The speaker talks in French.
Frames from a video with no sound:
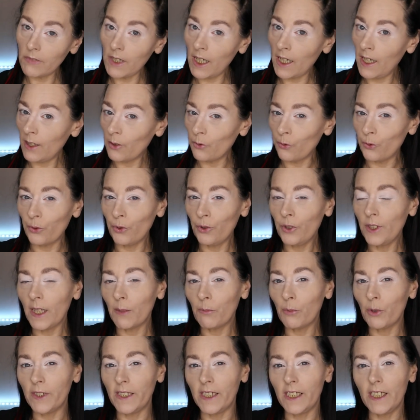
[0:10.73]
Un ou une
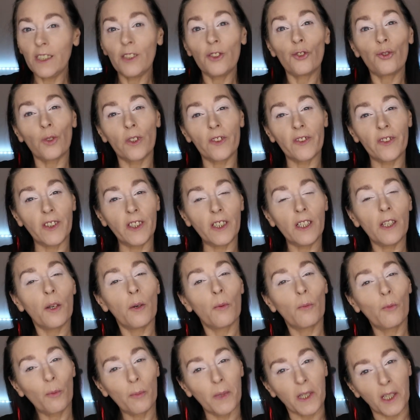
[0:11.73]
abonnée choisit
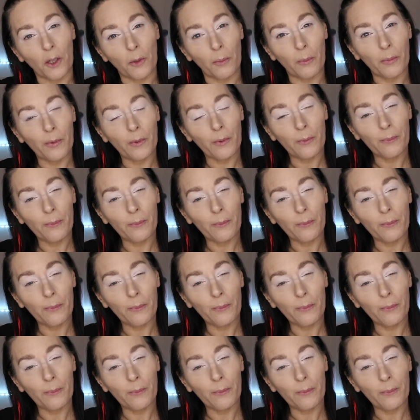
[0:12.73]
mon make-up.